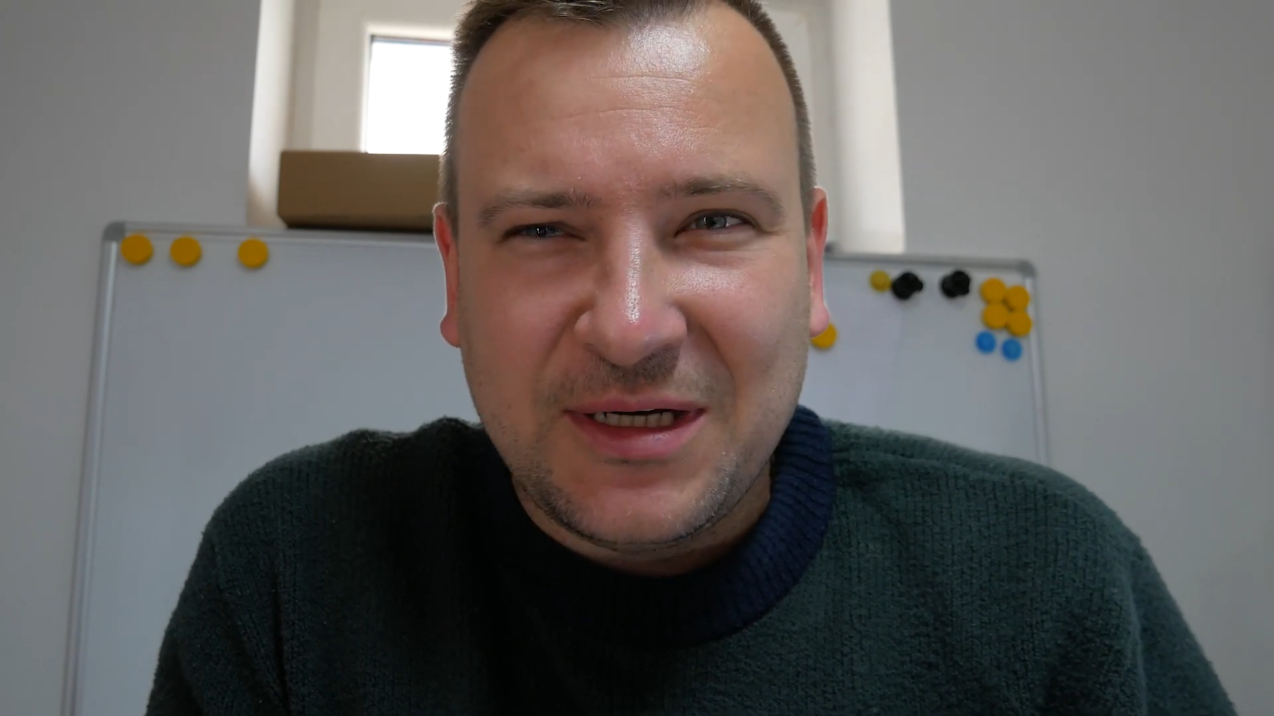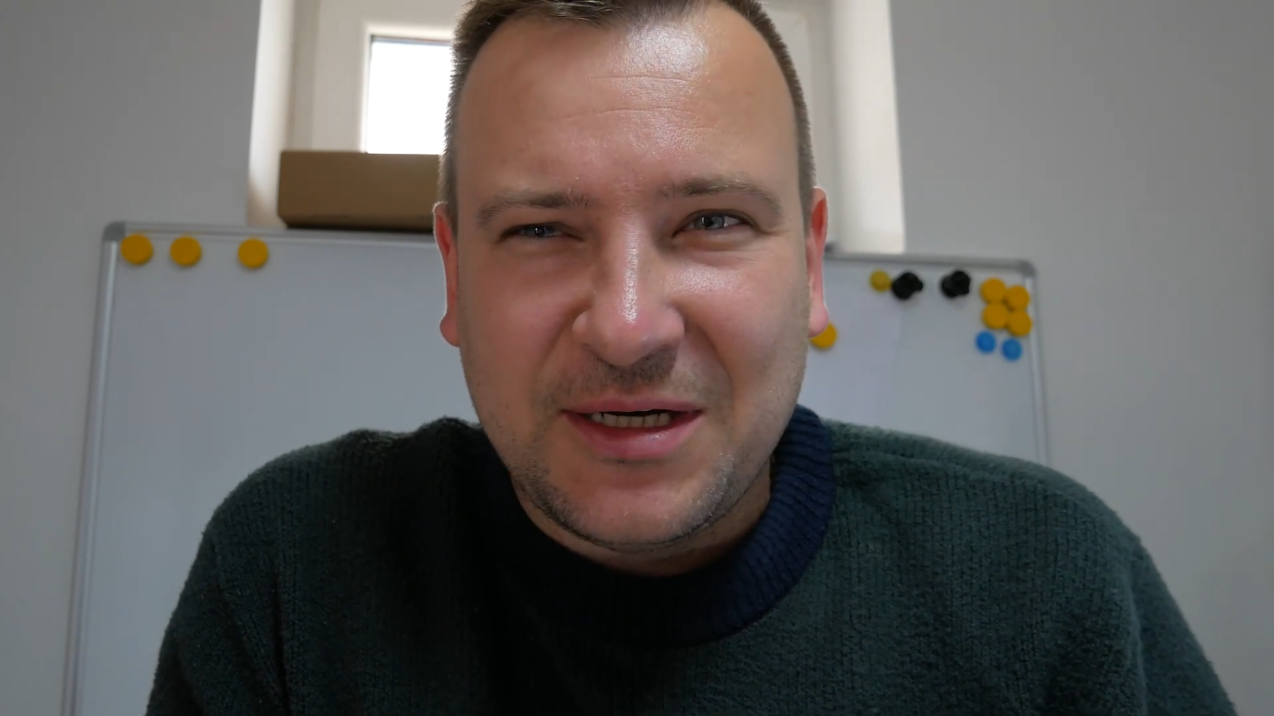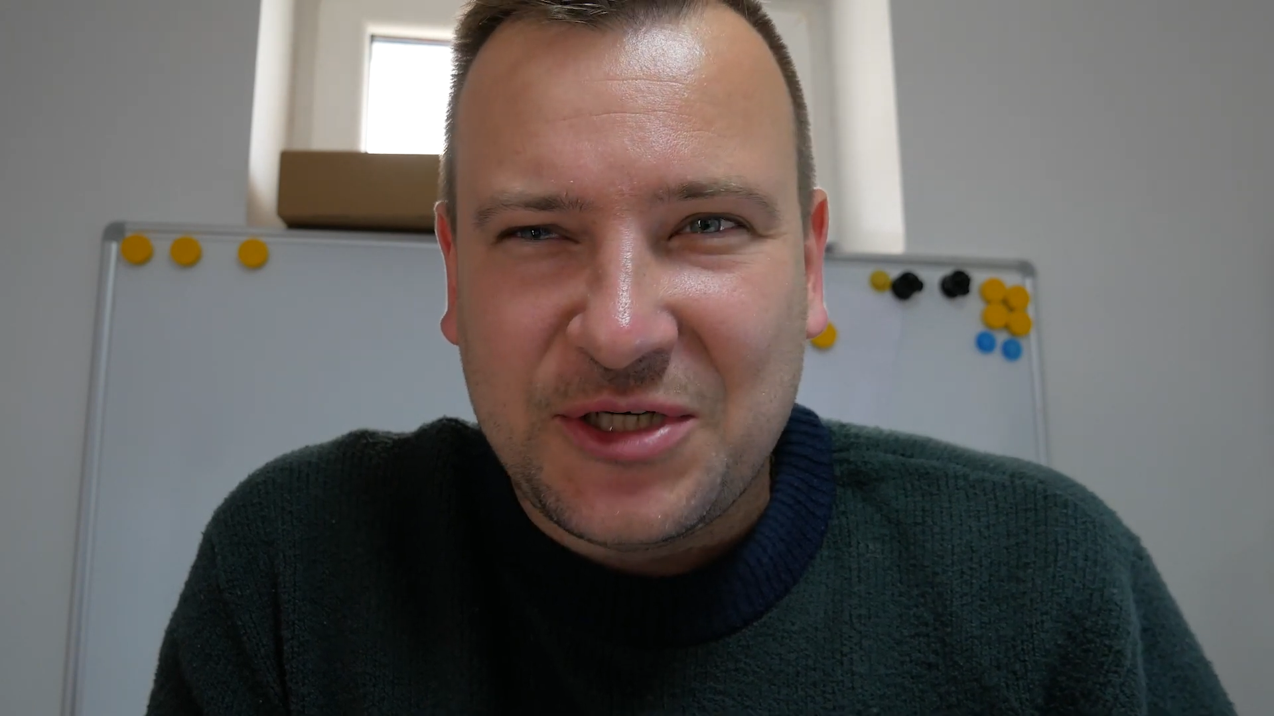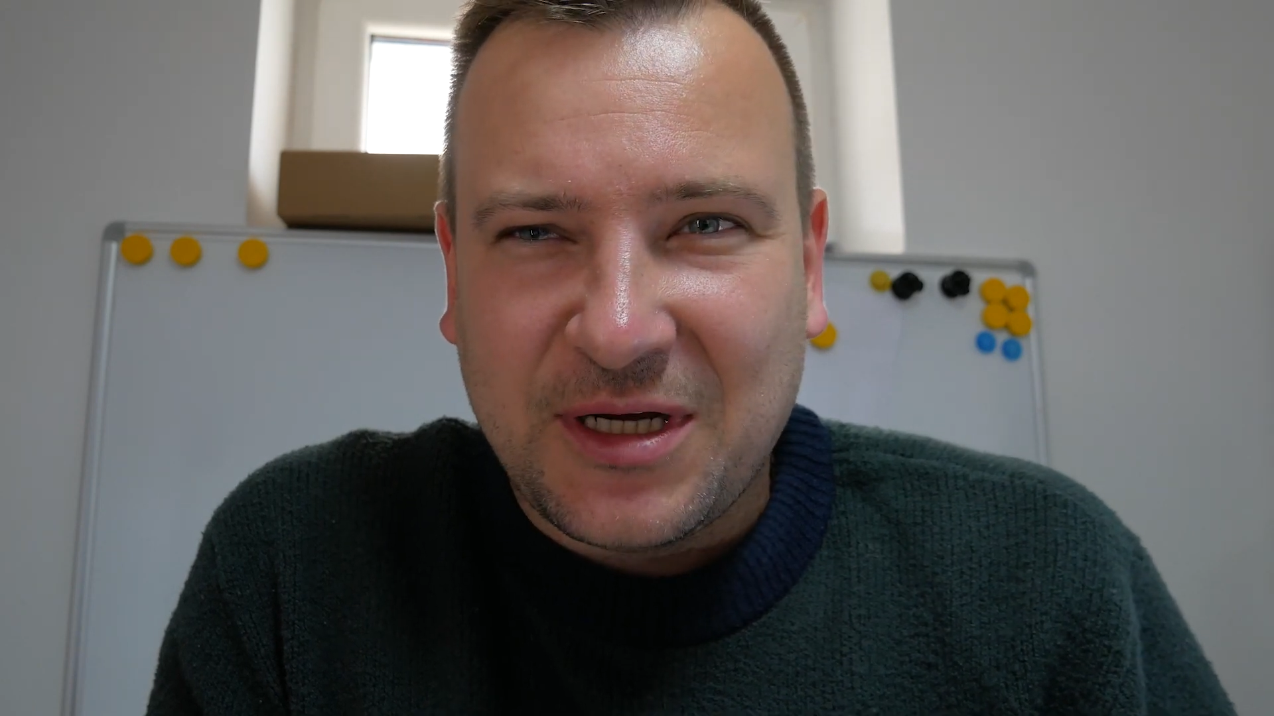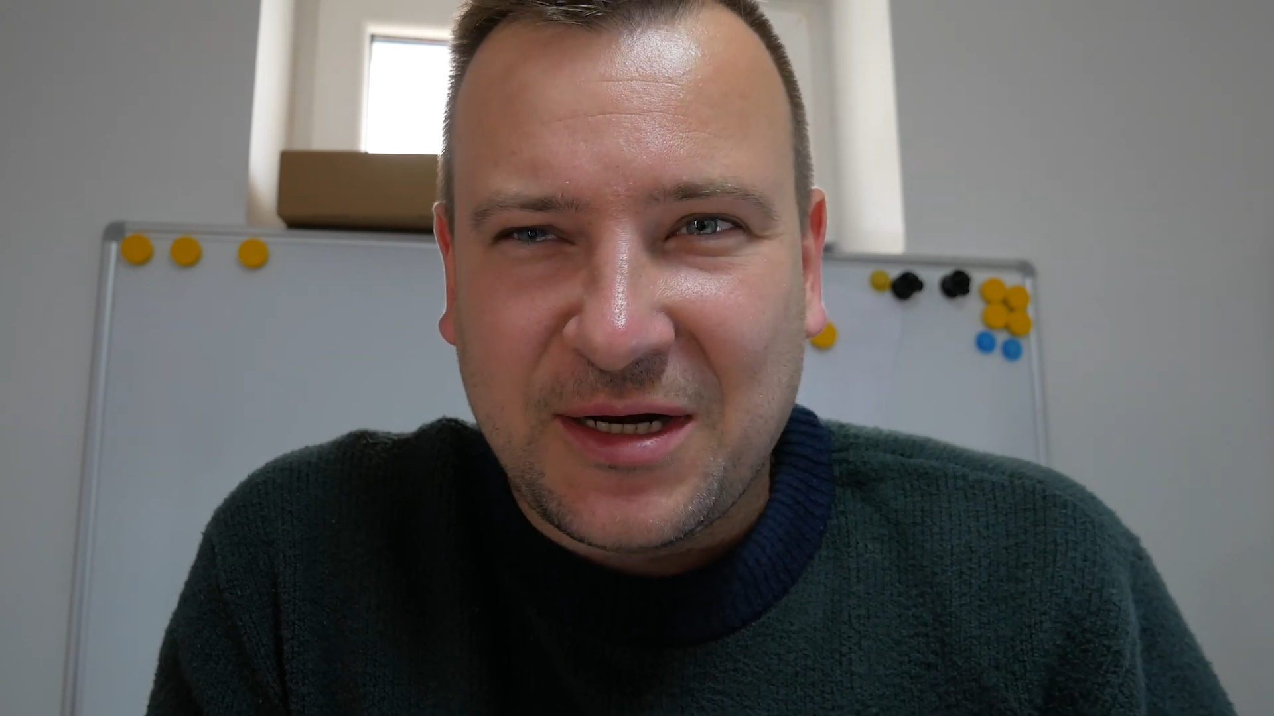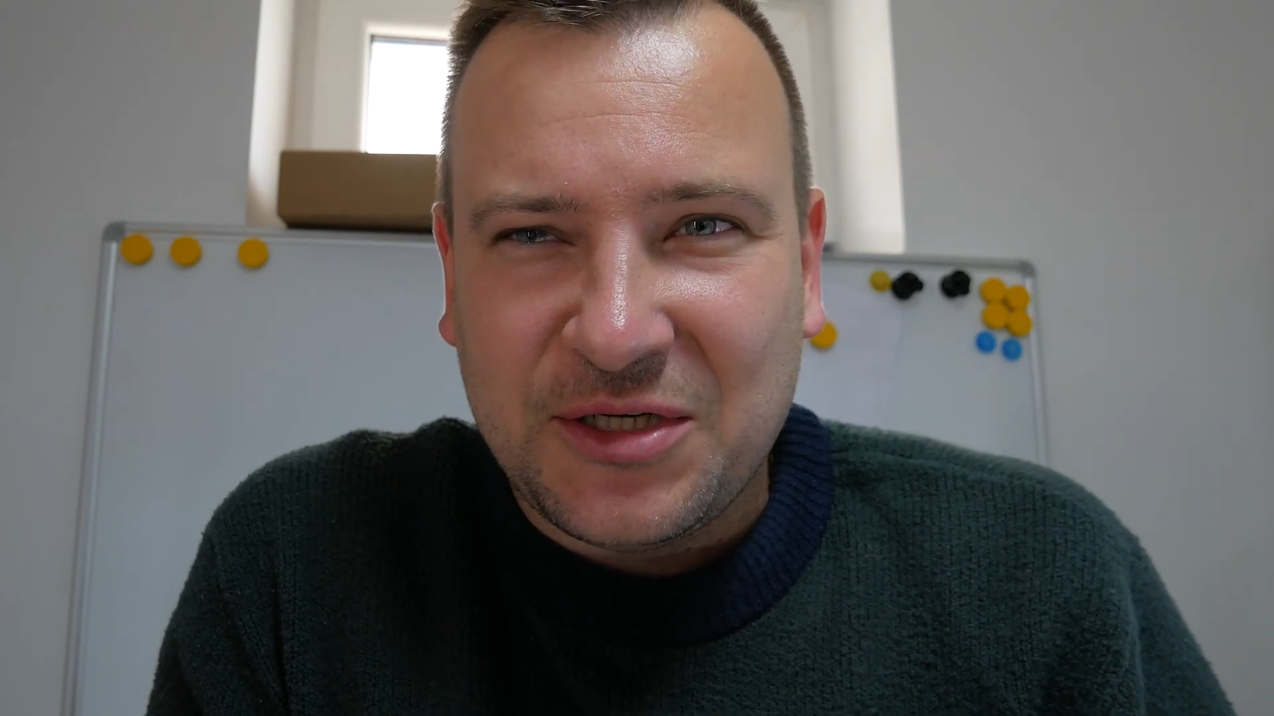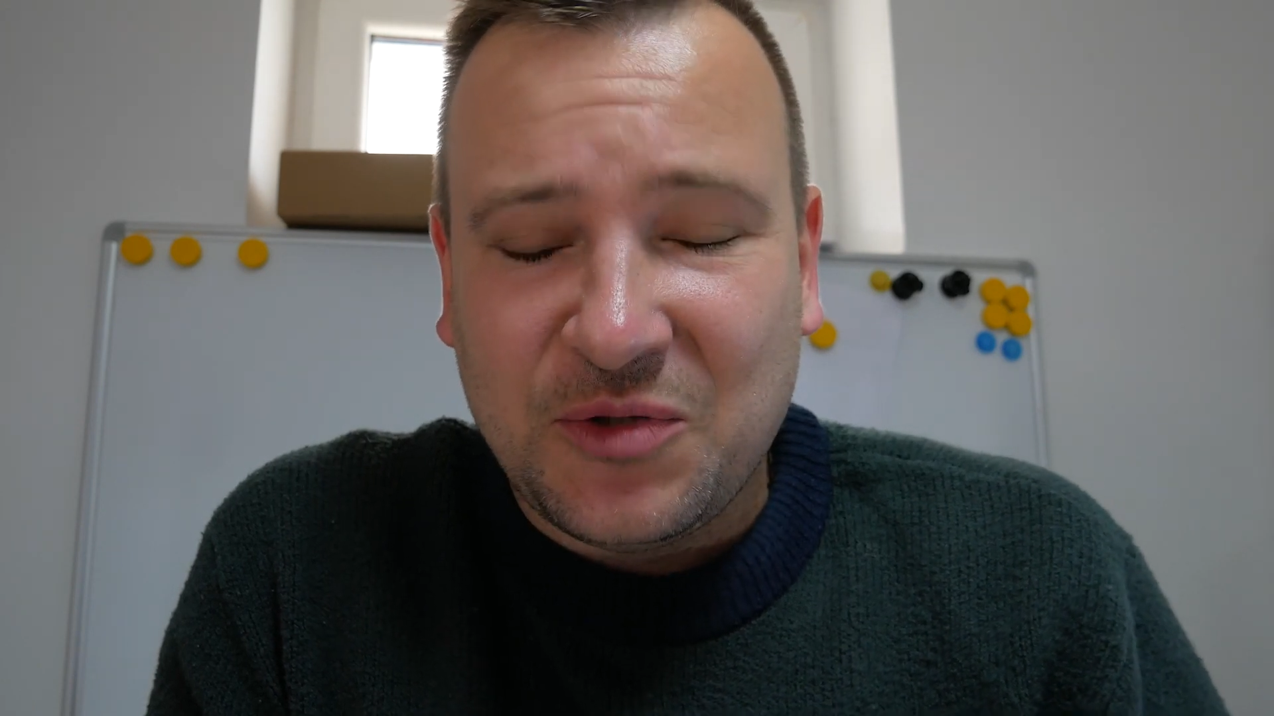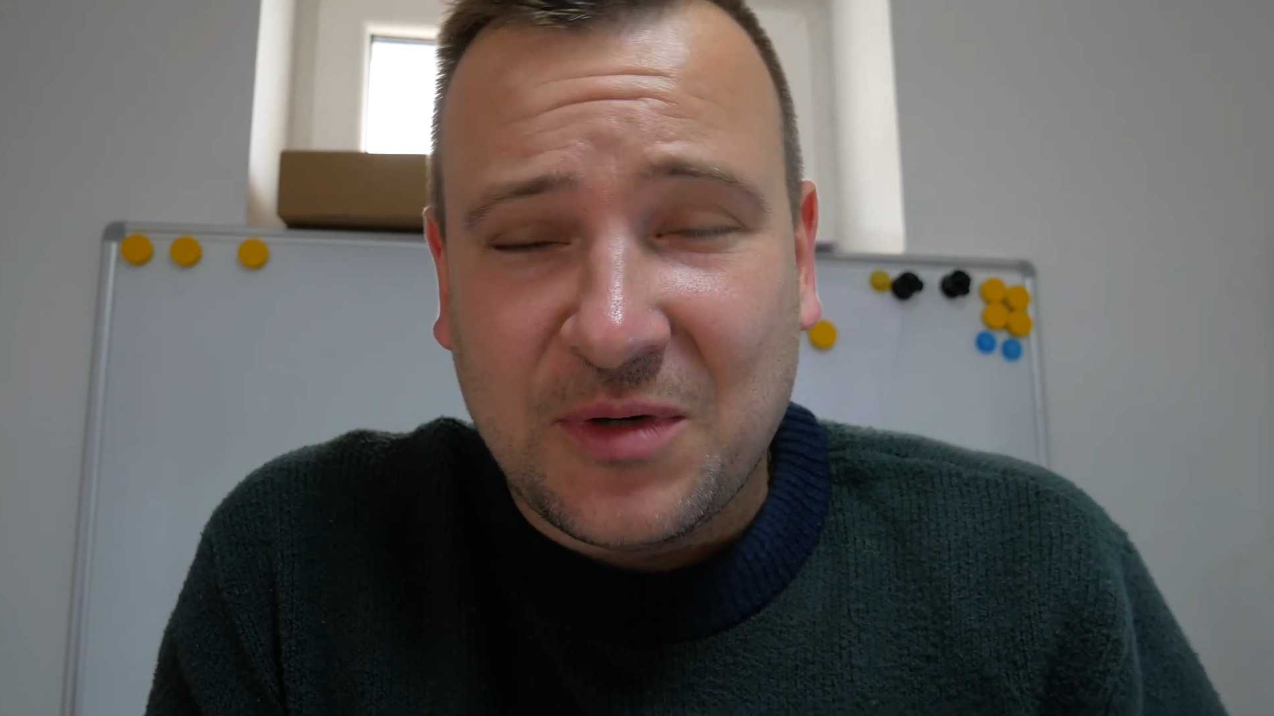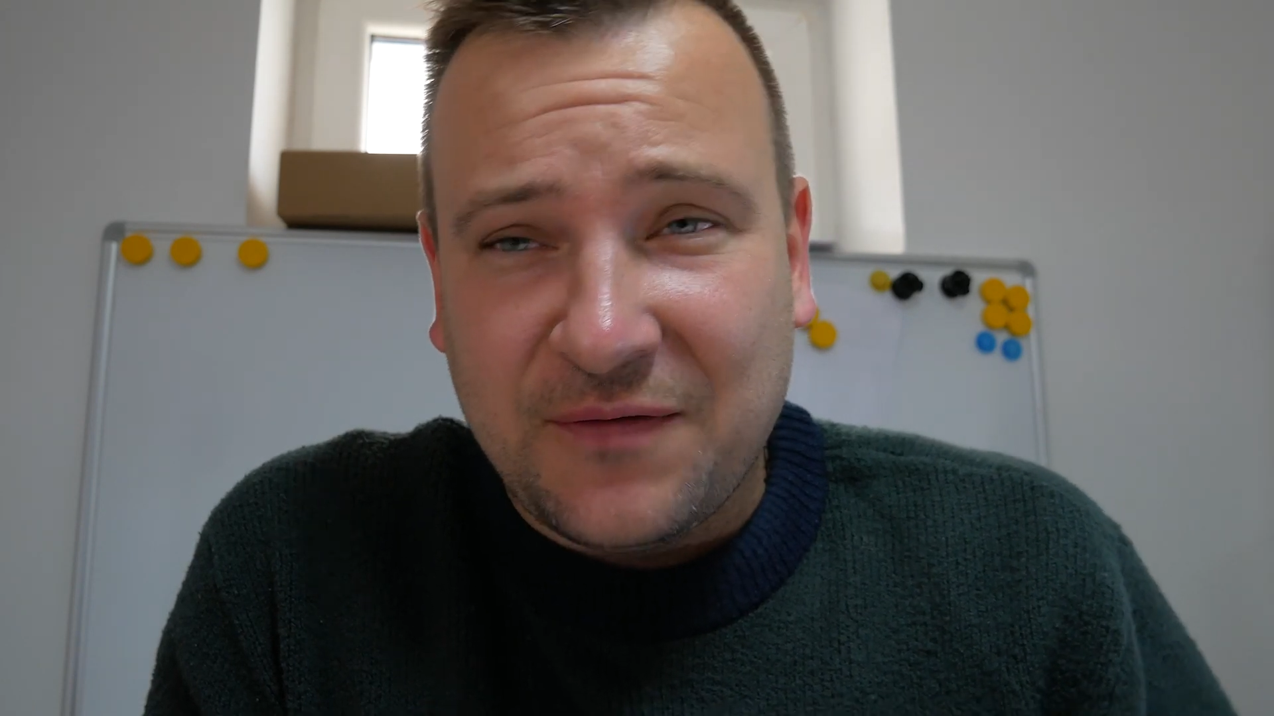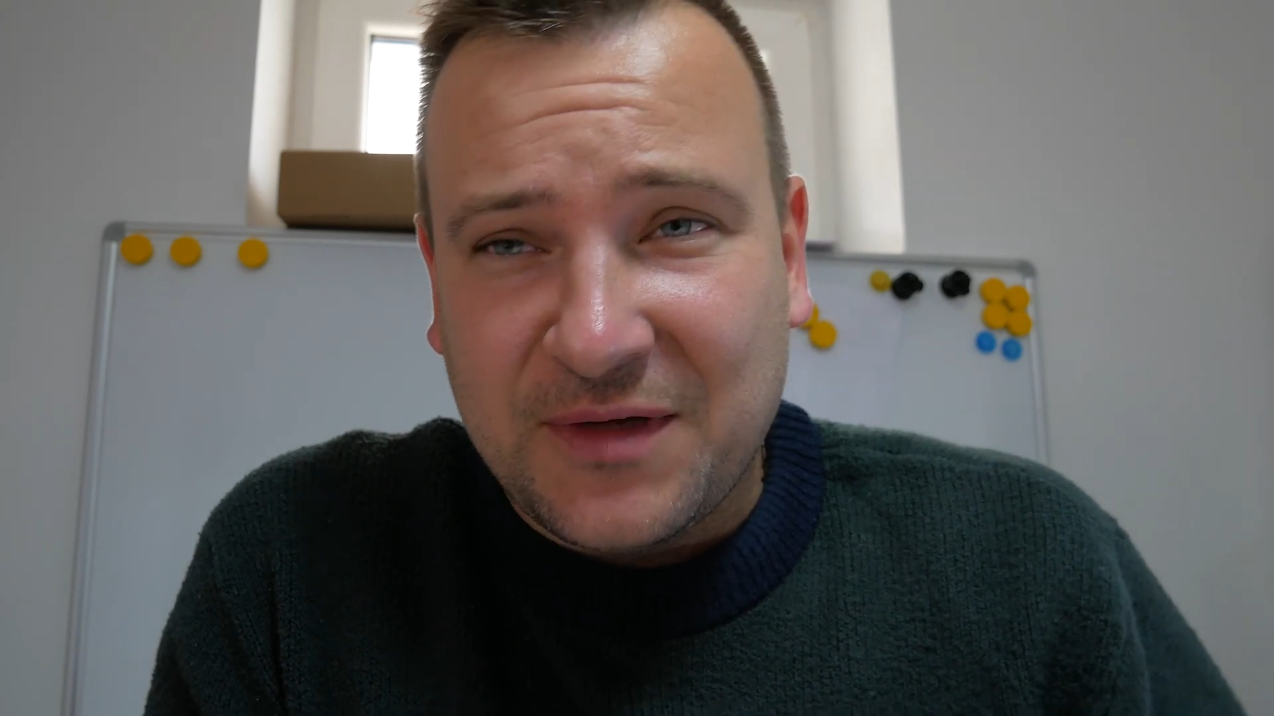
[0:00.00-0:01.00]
dychy się kręciło,